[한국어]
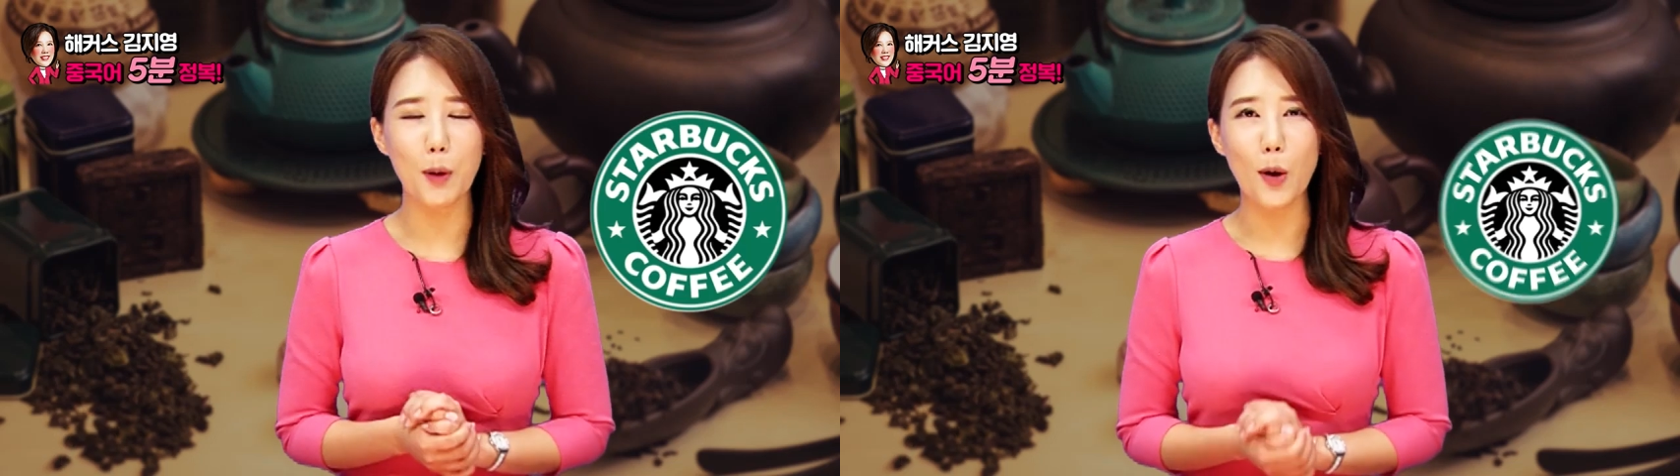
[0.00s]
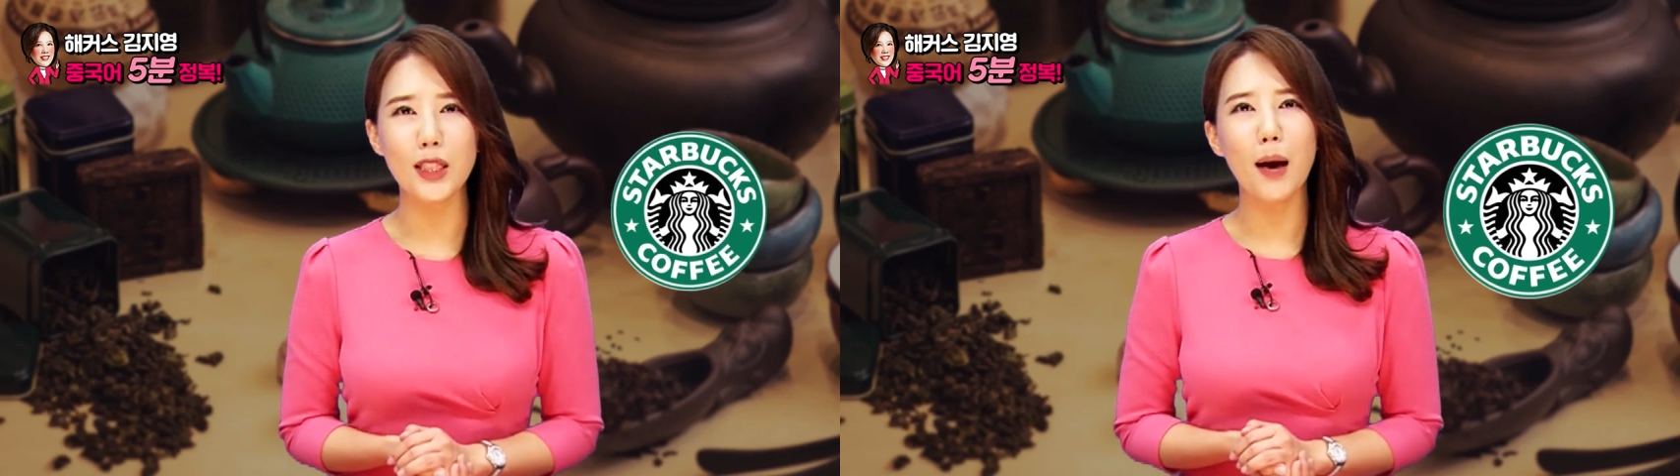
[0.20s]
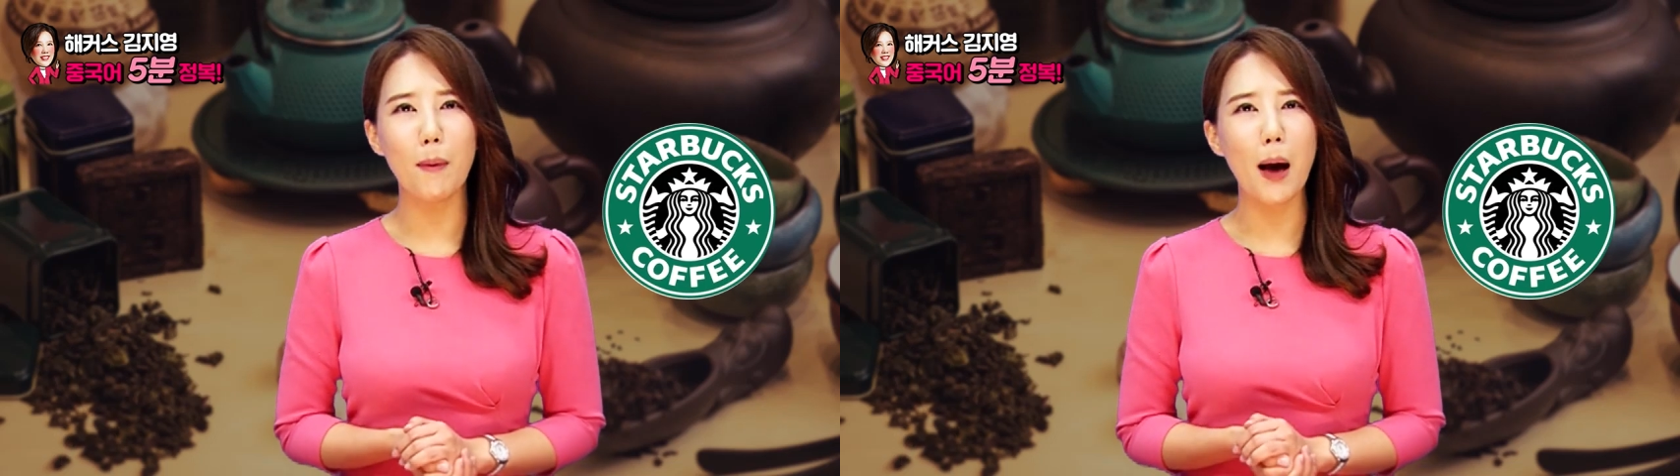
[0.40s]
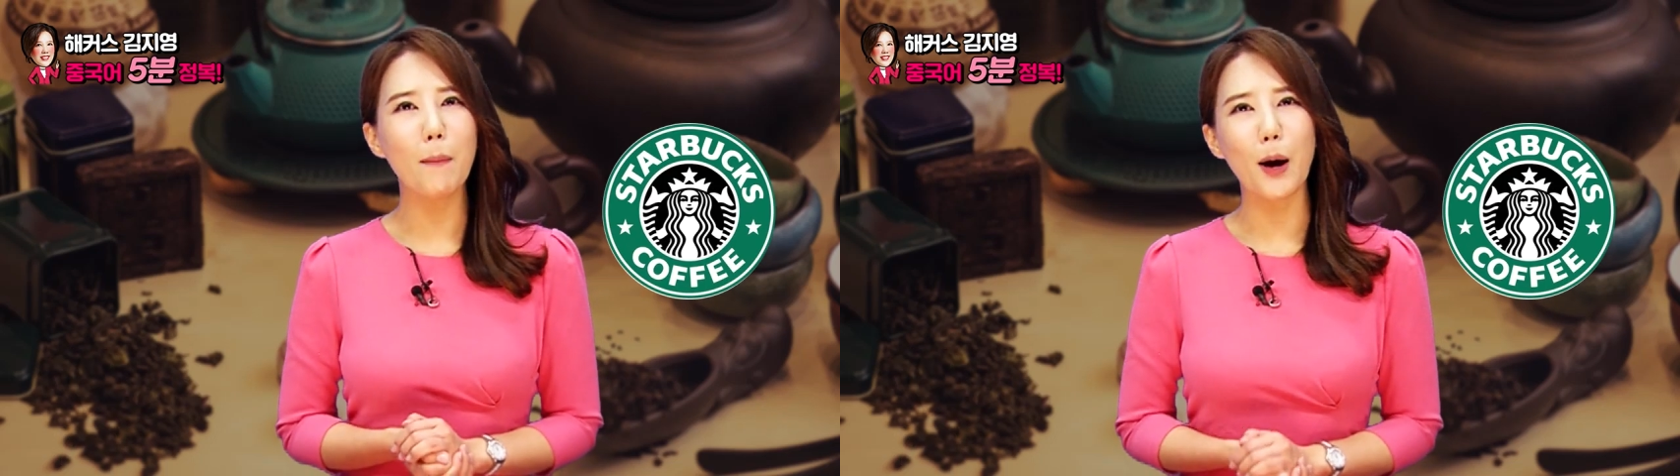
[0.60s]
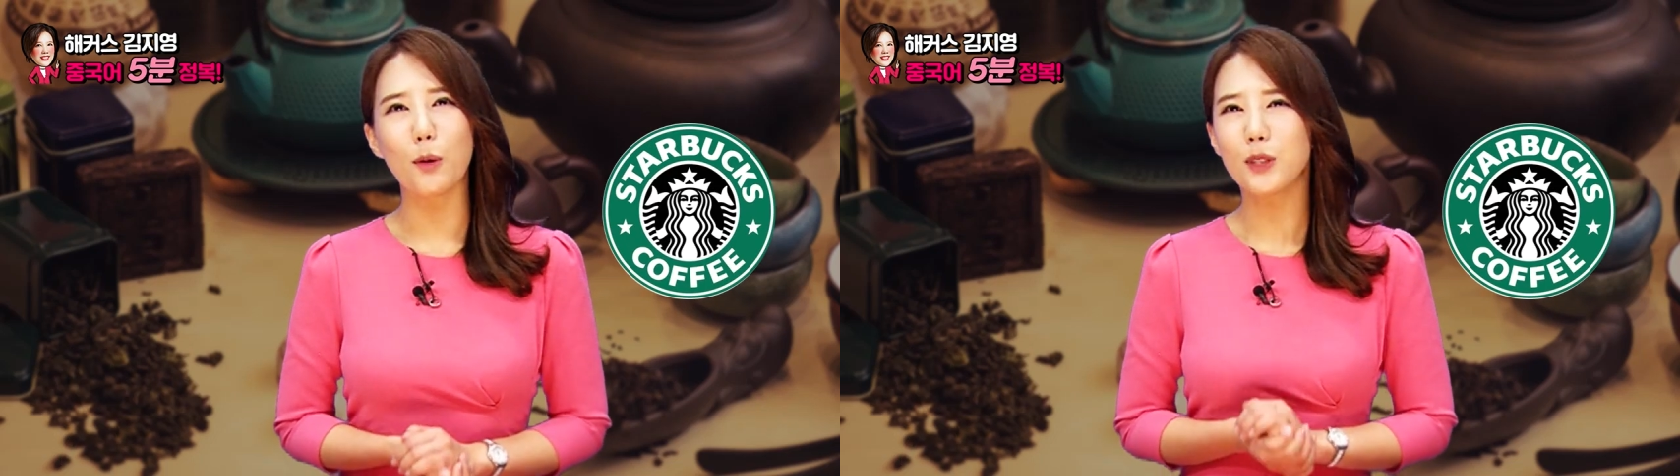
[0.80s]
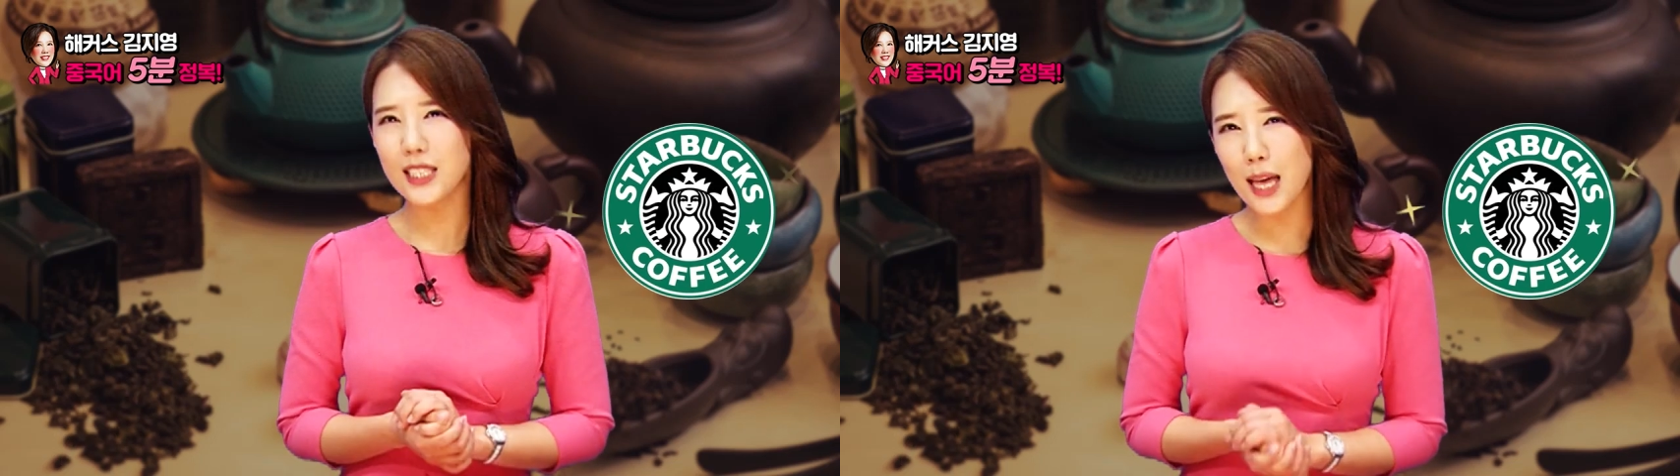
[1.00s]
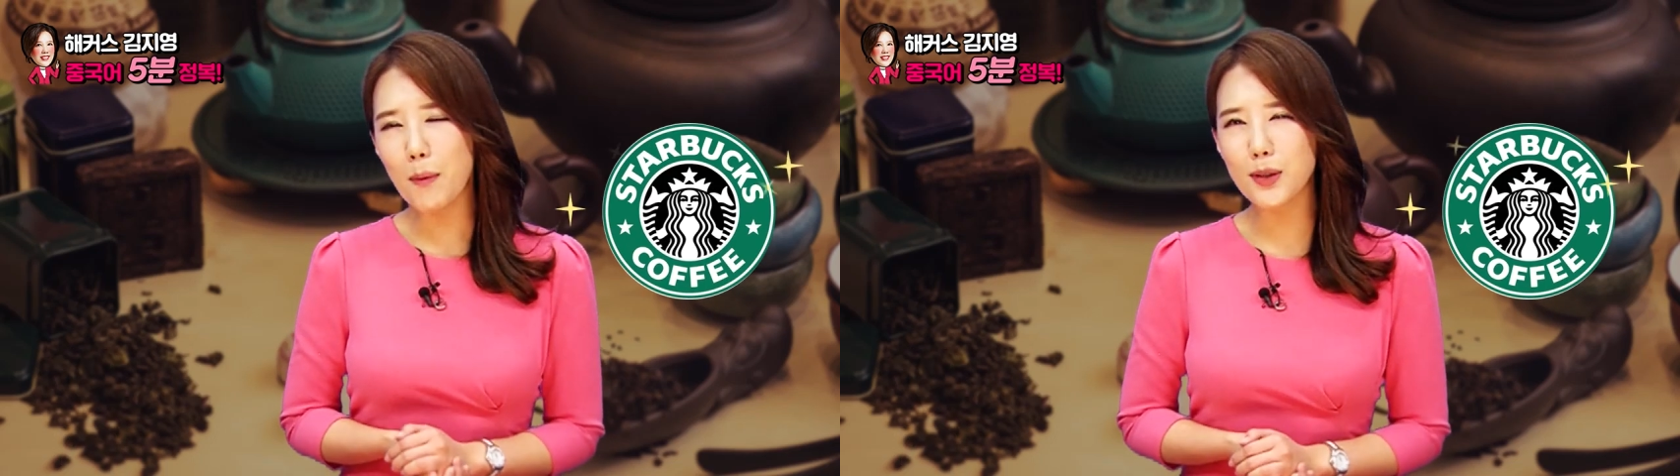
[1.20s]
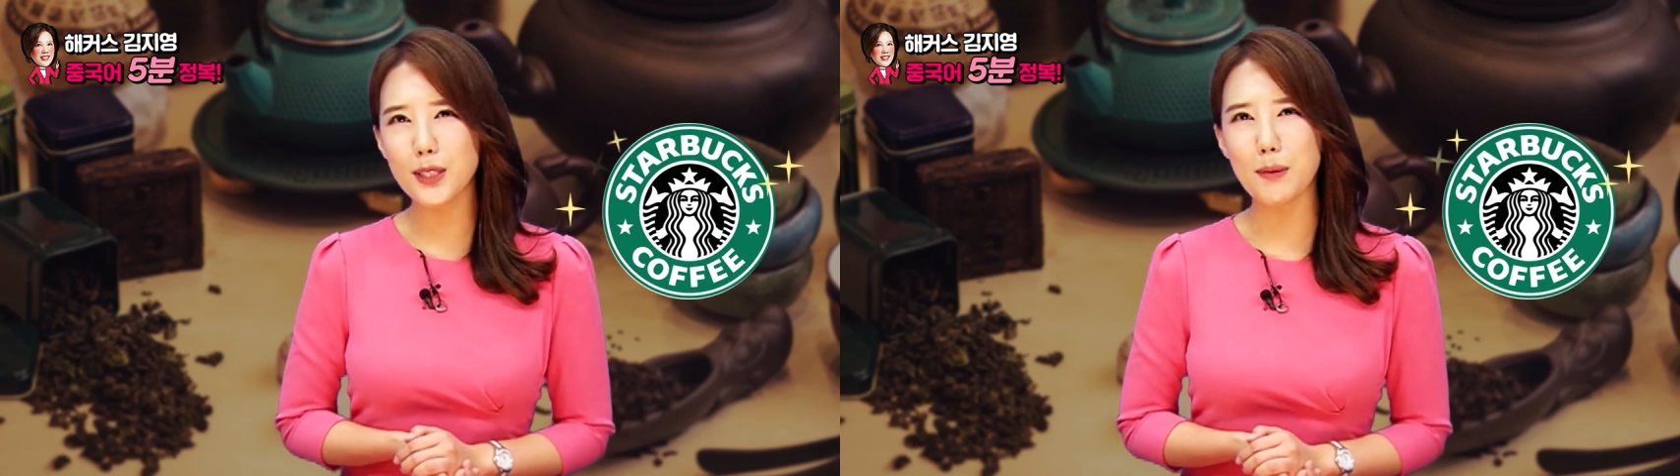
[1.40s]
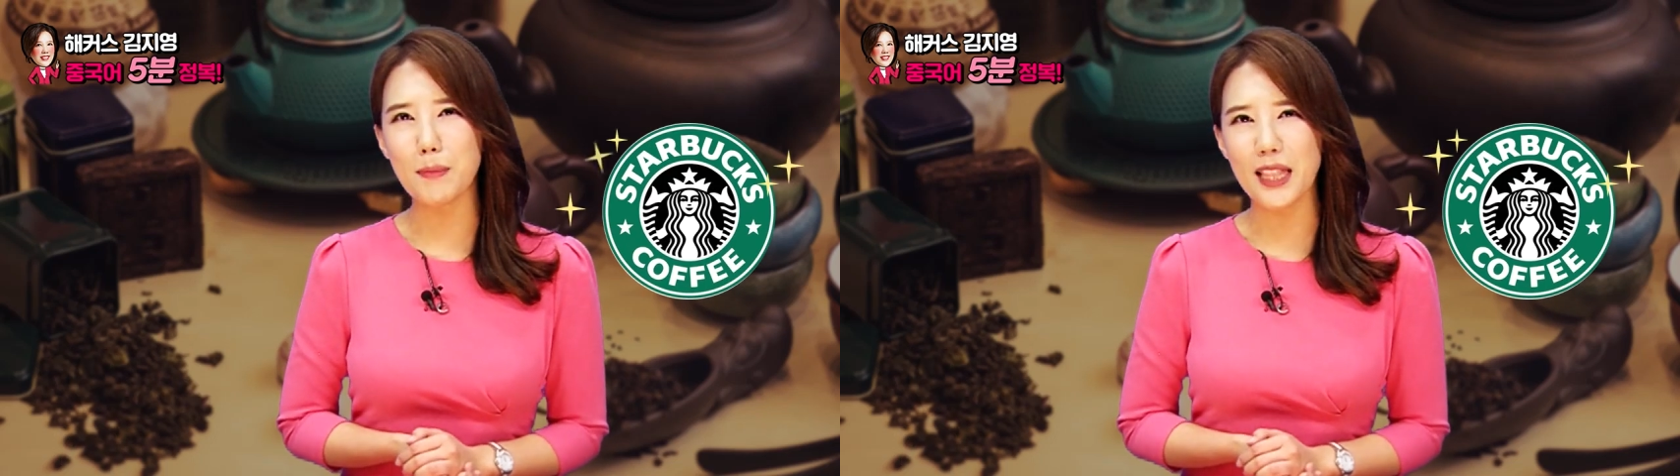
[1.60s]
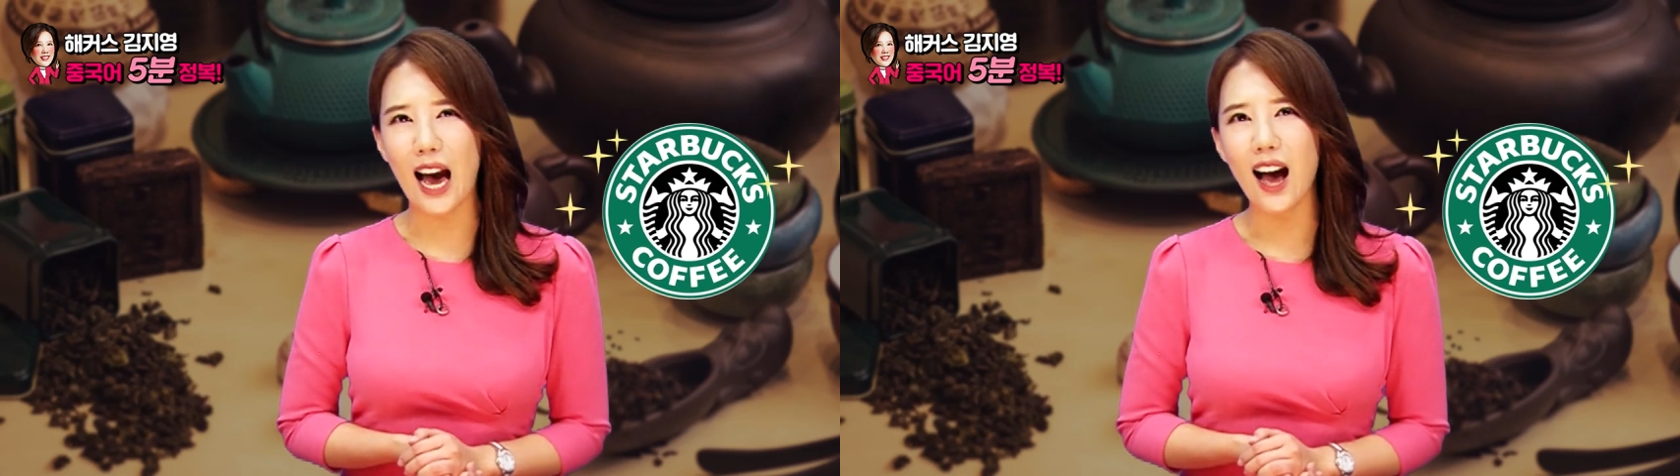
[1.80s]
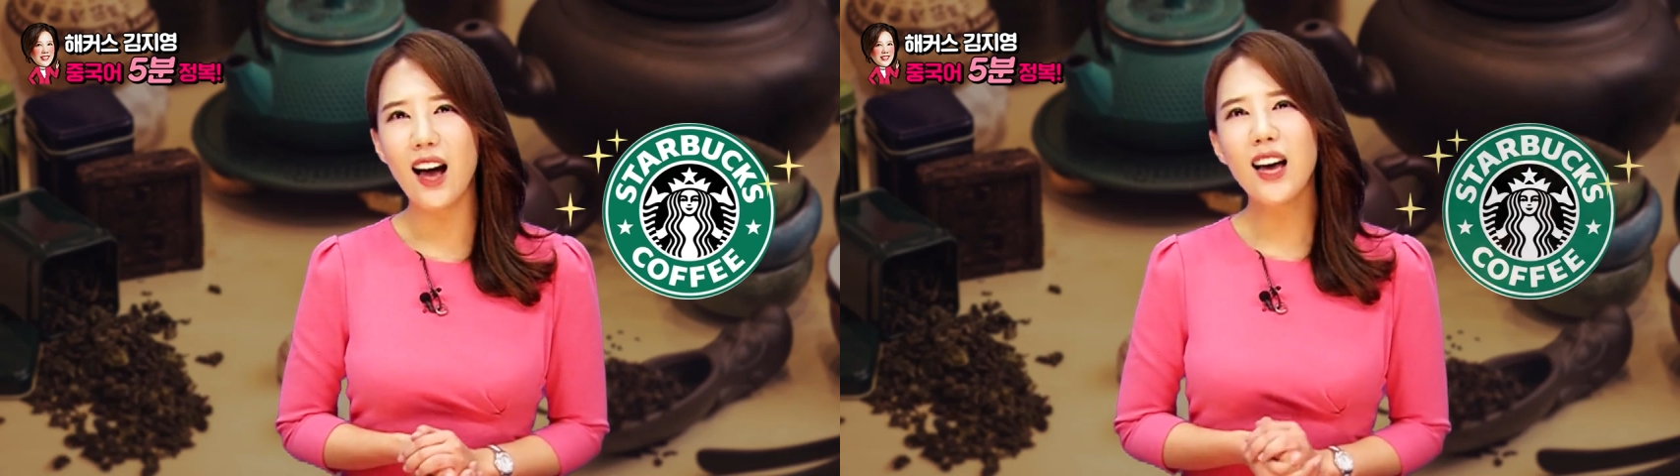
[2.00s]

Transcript: 별다방 바로 스타벅스입니다.